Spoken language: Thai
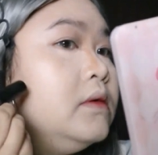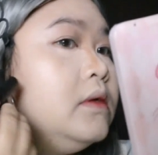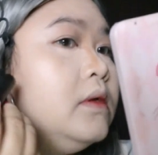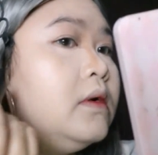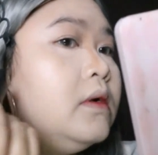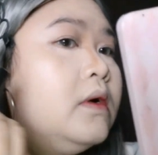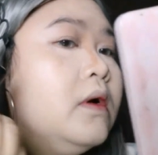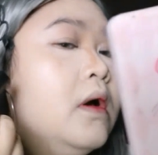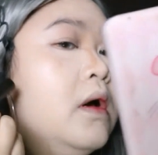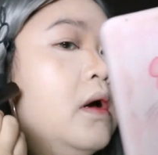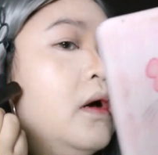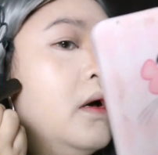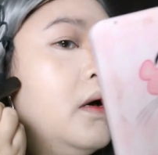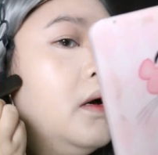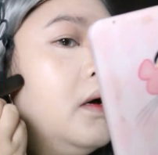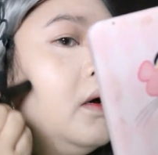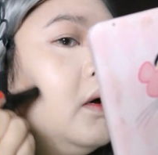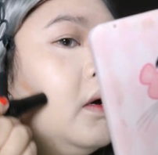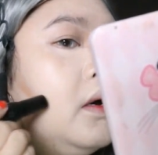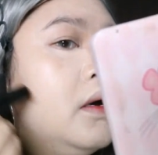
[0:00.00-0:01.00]
แล้วก็
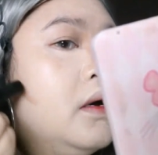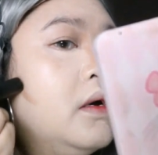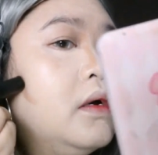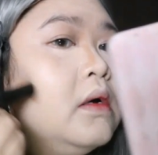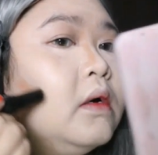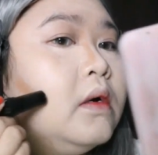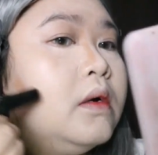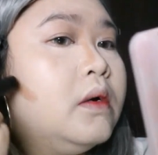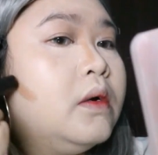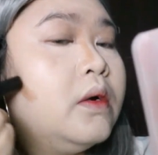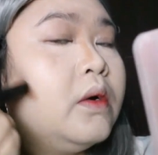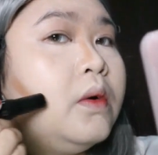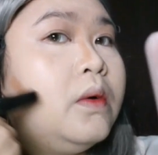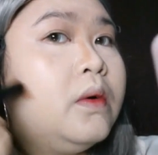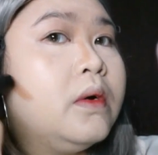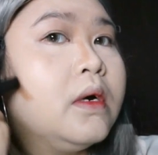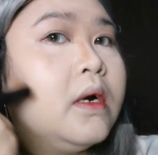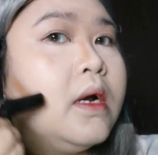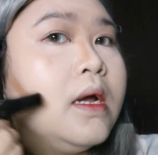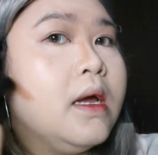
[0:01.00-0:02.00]
โคร
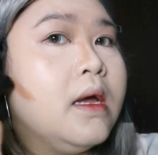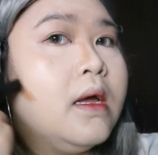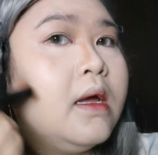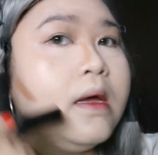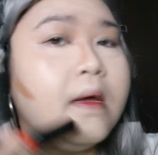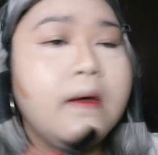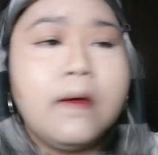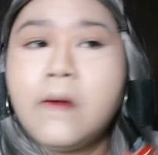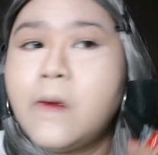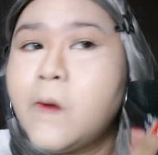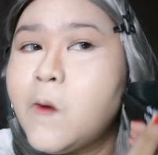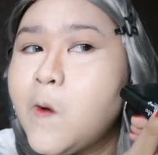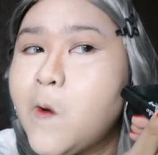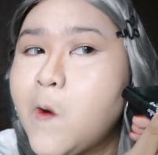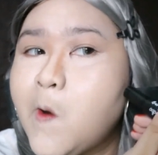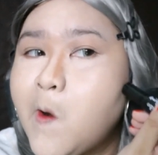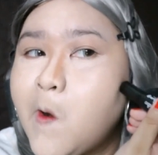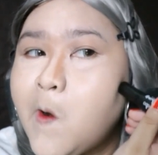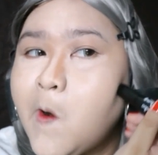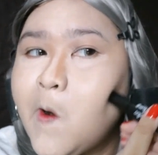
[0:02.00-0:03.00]
งหน้า
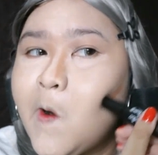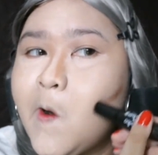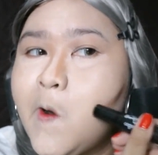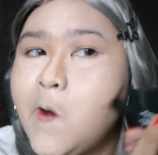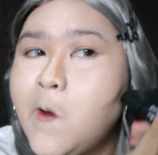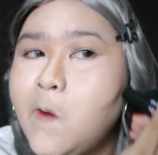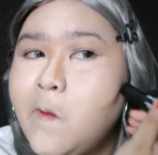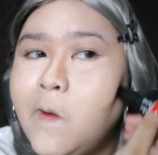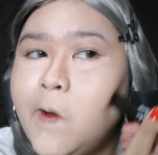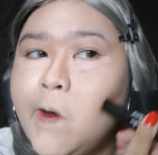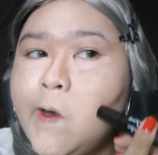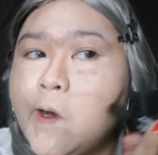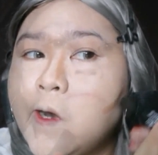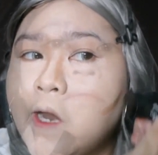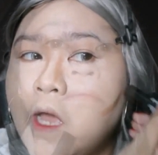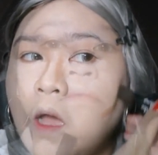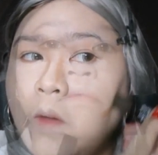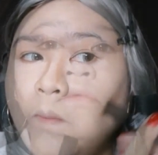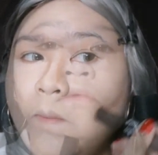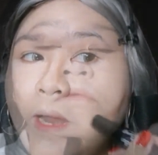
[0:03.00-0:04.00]
ก็เดี๋ยว
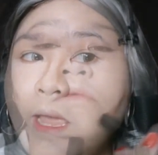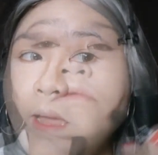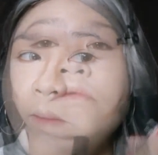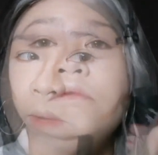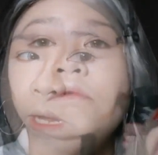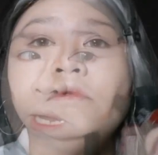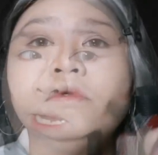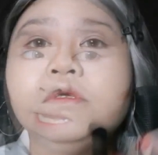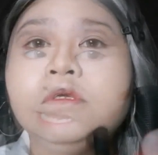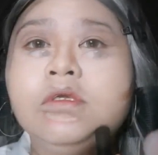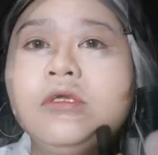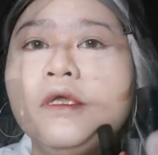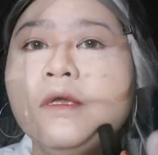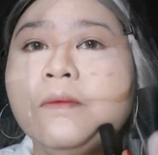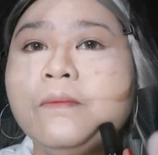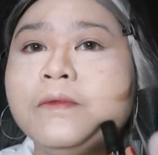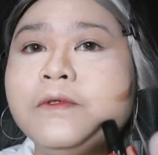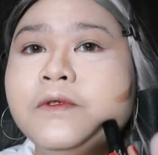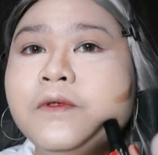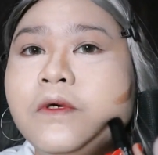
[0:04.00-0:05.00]
เราเอาแปรงมาเกลี่ย
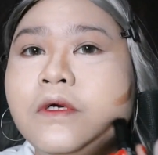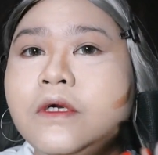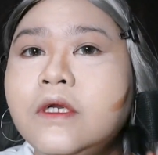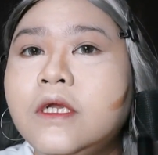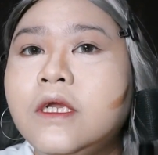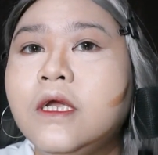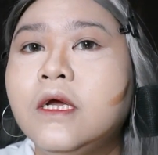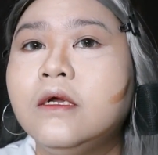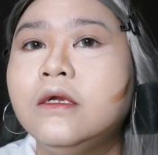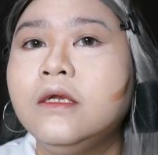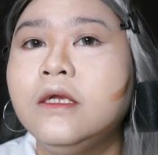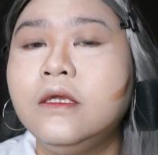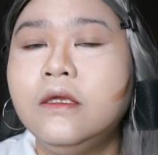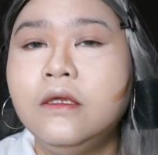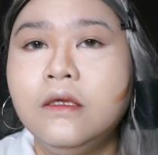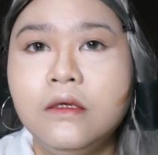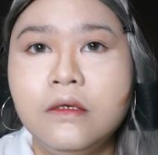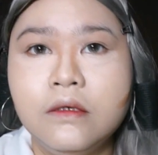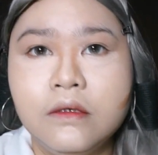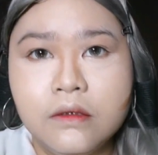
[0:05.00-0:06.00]
เก็บช่วงเหนียงนิด
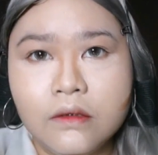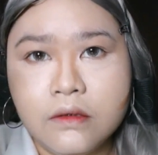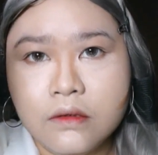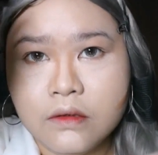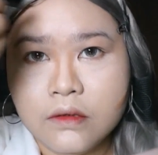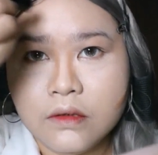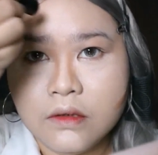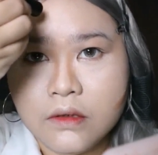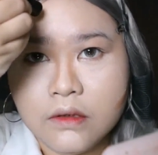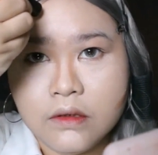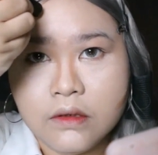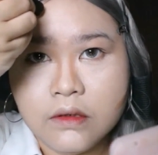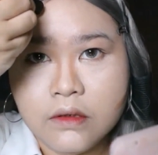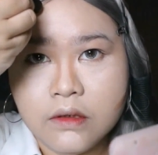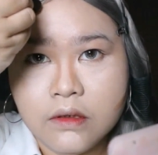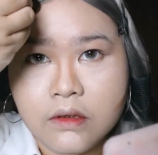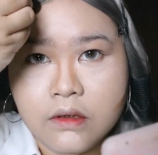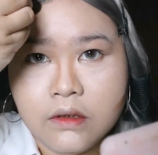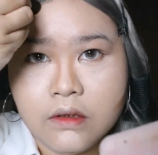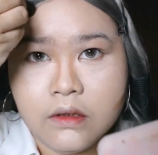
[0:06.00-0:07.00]
นึง
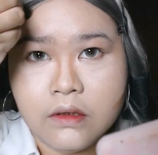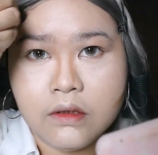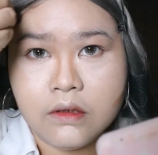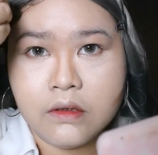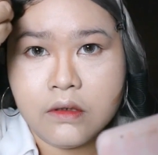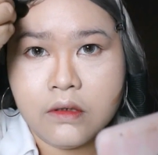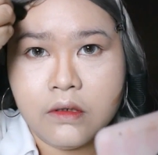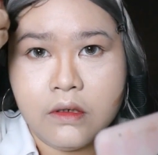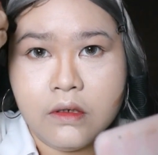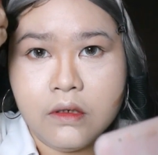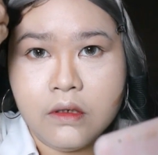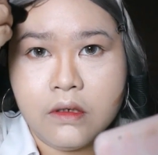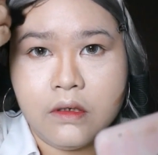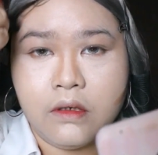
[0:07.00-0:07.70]
แล้วก็